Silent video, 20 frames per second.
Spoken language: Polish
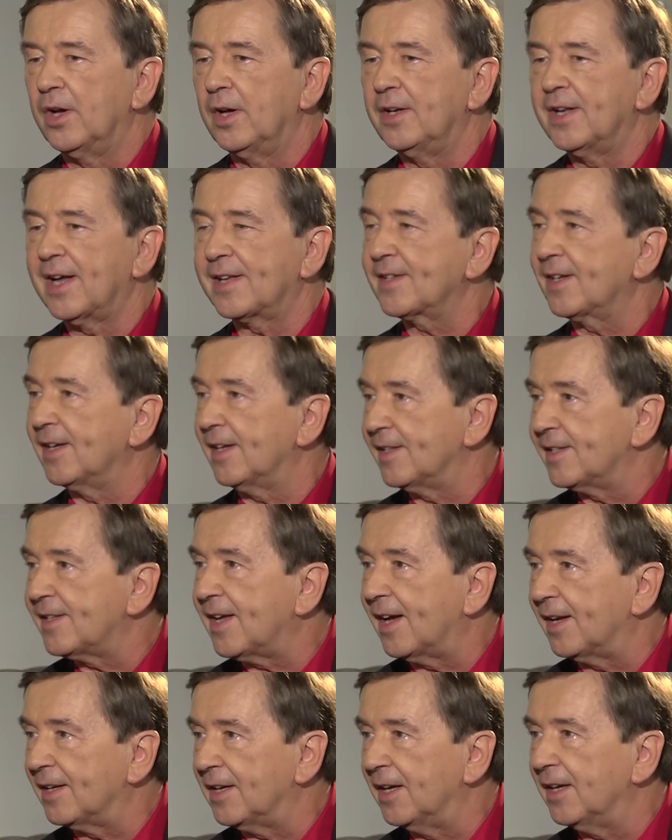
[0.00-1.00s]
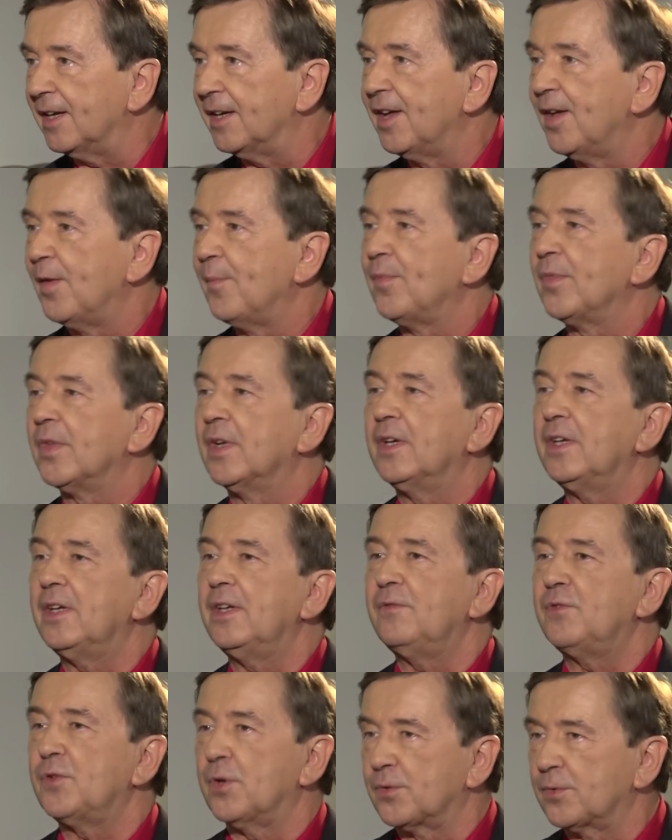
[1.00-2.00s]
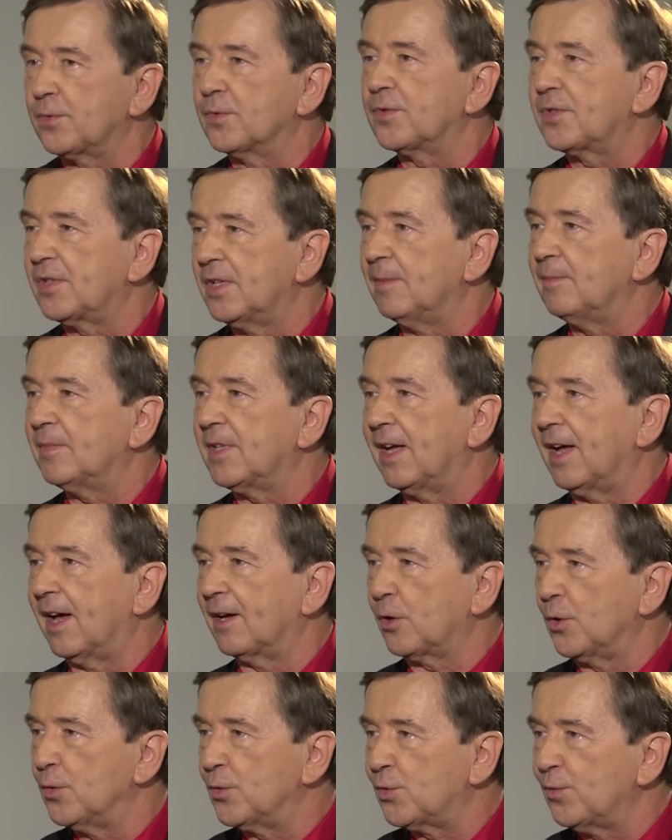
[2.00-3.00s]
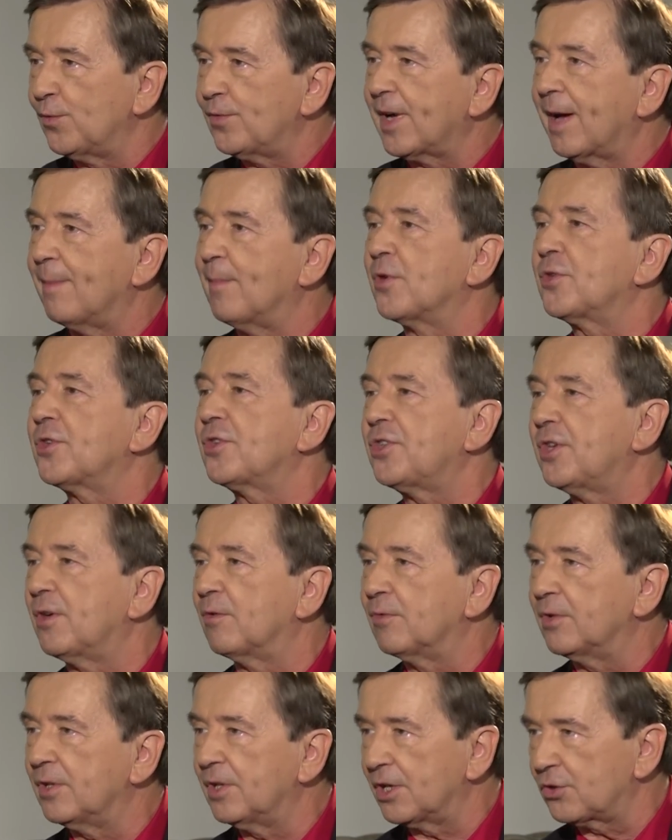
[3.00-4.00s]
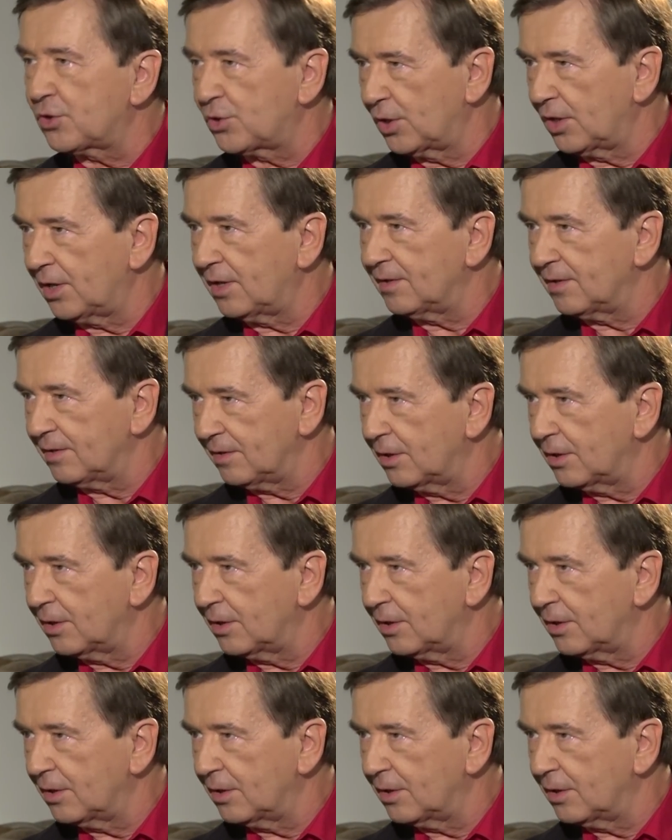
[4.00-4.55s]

na skręcanie i w związku z tym ta końcówka może się jeszcze